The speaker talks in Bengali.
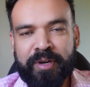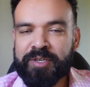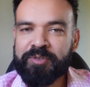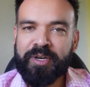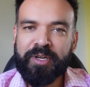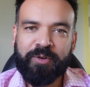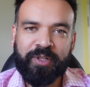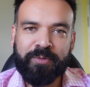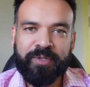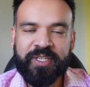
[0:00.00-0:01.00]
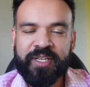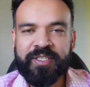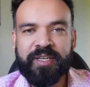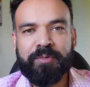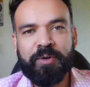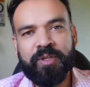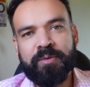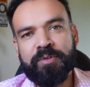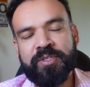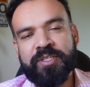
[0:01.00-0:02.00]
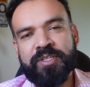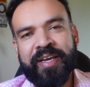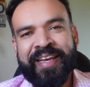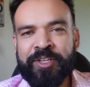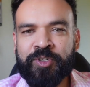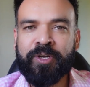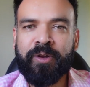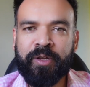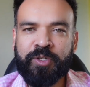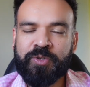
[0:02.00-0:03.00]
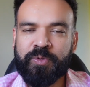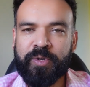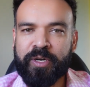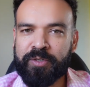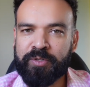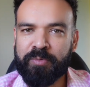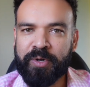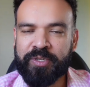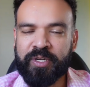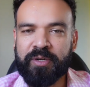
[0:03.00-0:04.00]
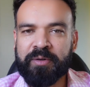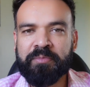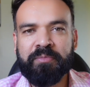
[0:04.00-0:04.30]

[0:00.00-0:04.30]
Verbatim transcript: ব্রেন ড্রেন নিয়ে কথা বলছি না আজকে আমরা কথা বলছি যে ইঞ্জিনিয়ারিং স্টুডেন্ট তোমরা যারা